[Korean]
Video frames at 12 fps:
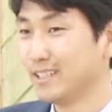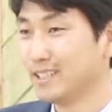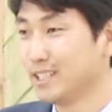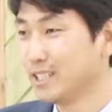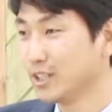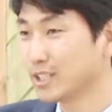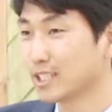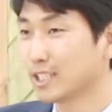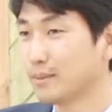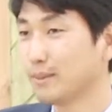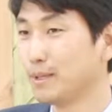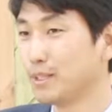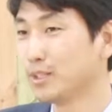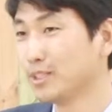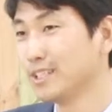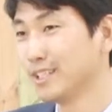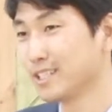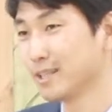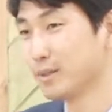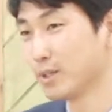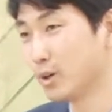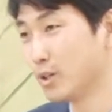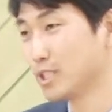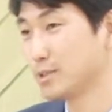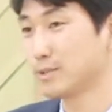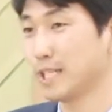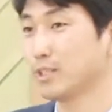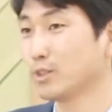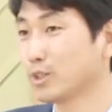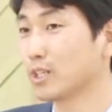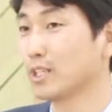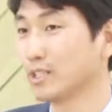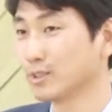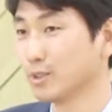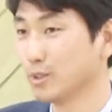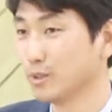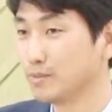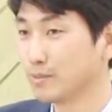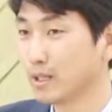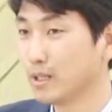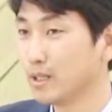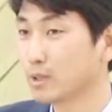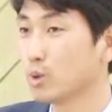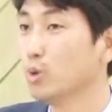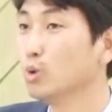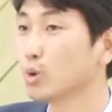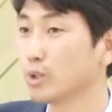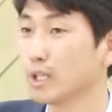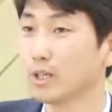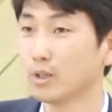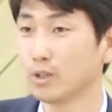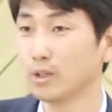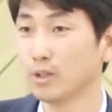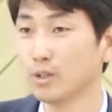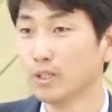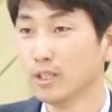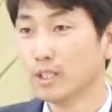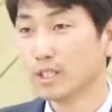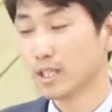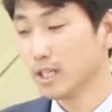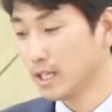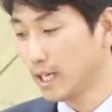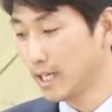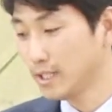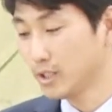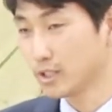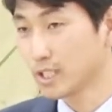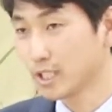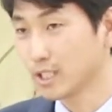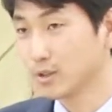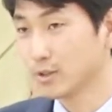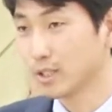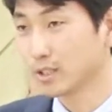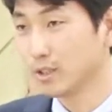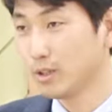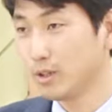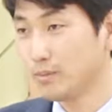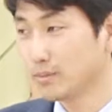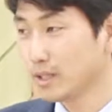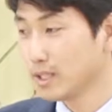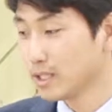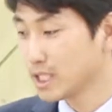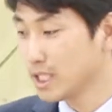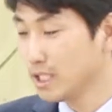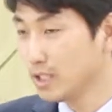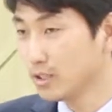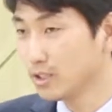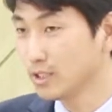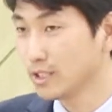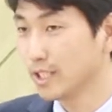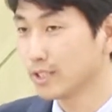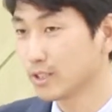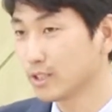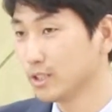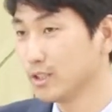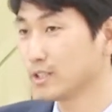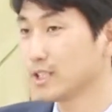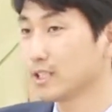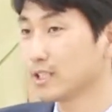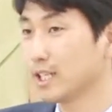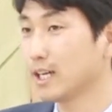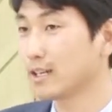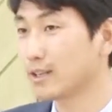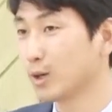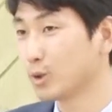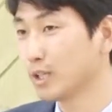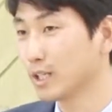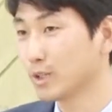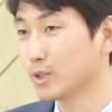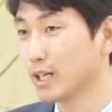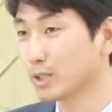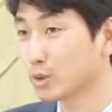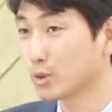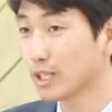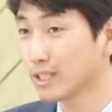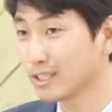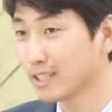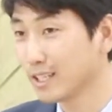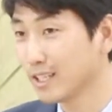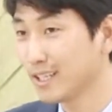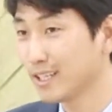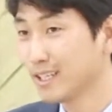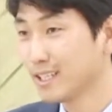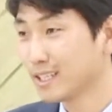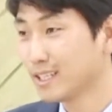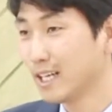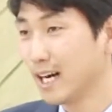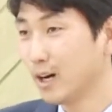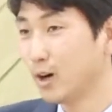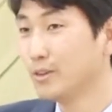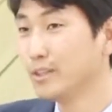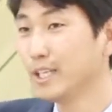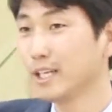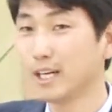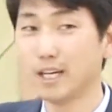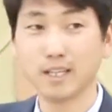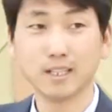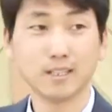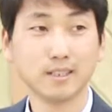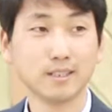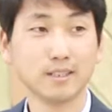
이 여자 때문에 몇 년을 일했냐면 거의 14년 넘게 일했어요. 종으로 일한 거예요. 그러니까 한 여자를 위해서 7년을 일해서 그 여자를 딱 결혼하기로 약속을 했는데 그 언니가